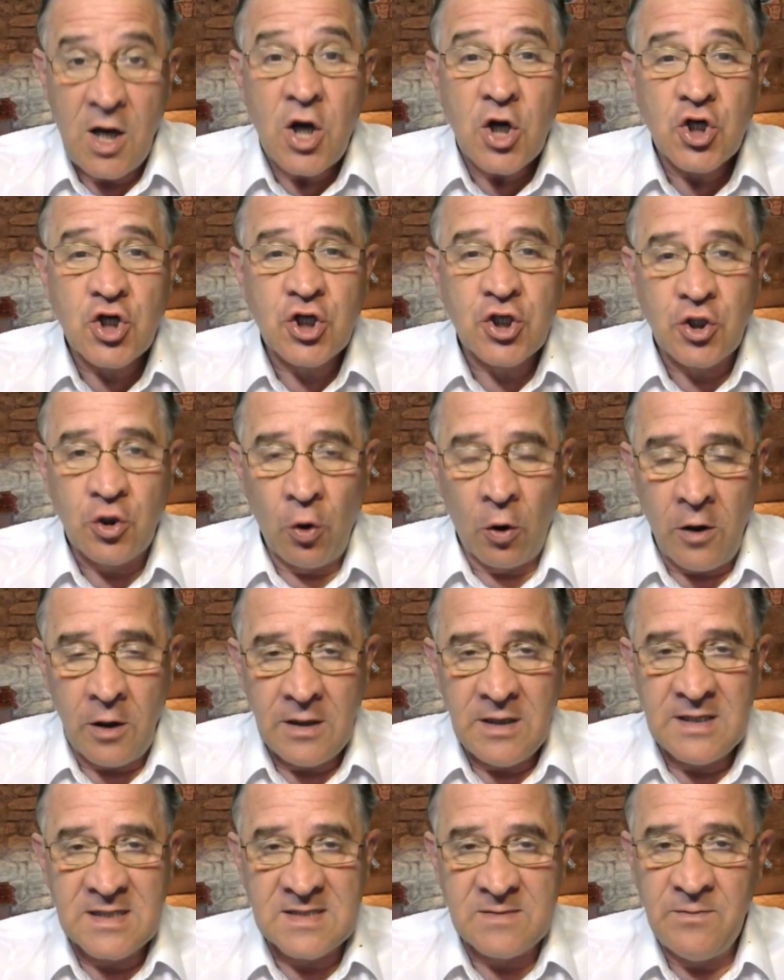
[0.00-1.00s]

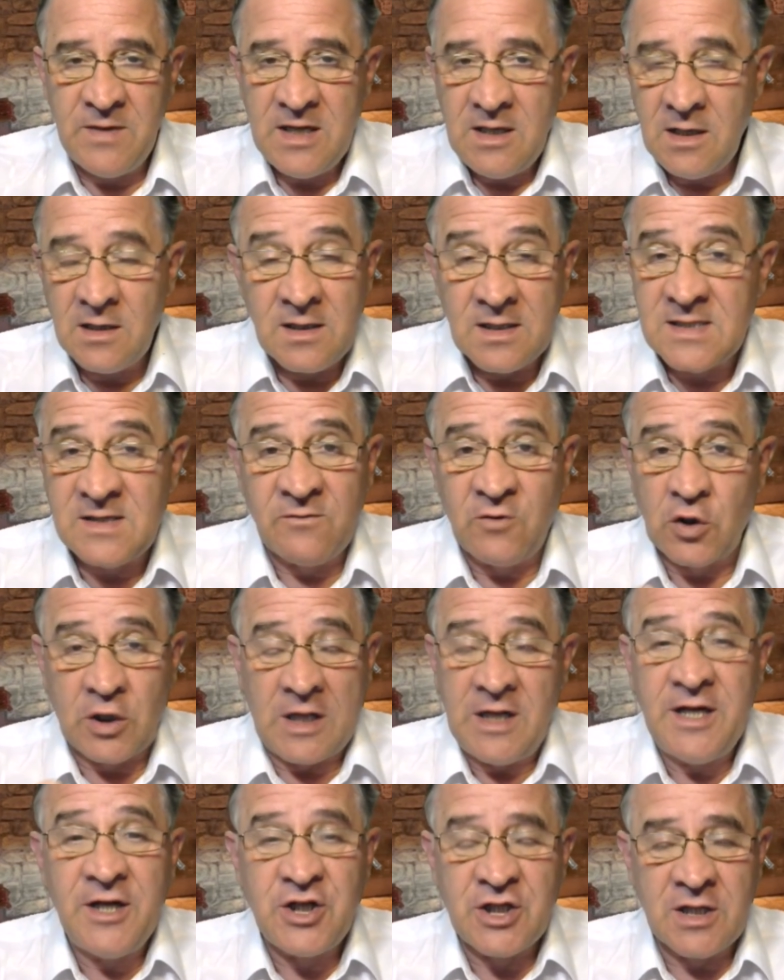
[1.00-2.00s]
что изменилось
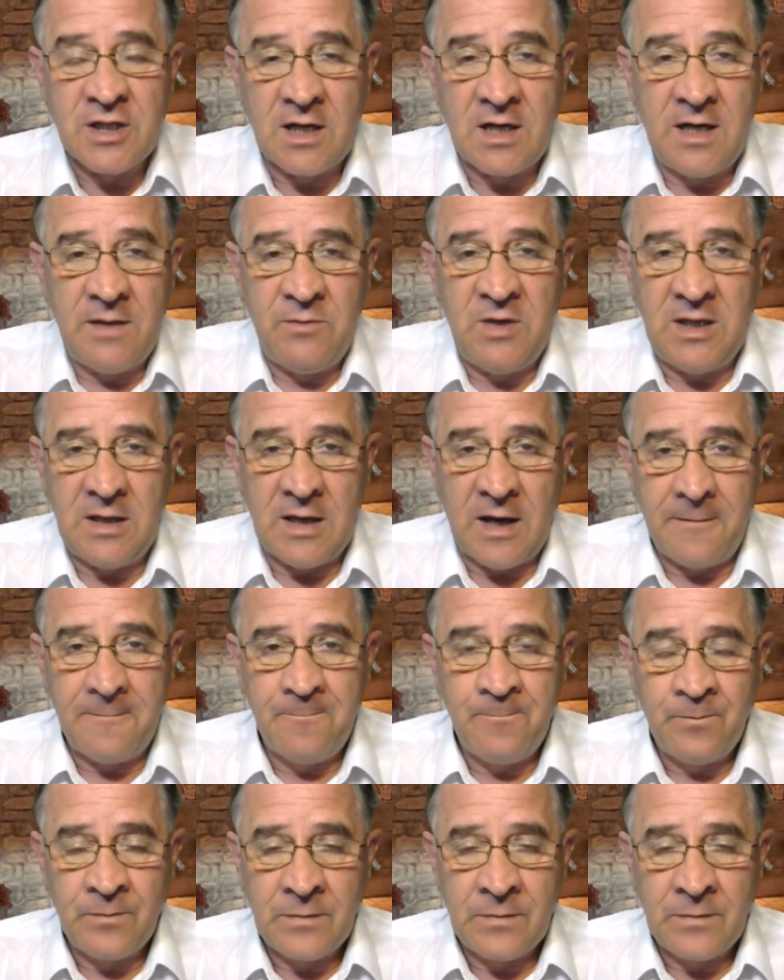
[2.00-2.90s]
вот лично для меня?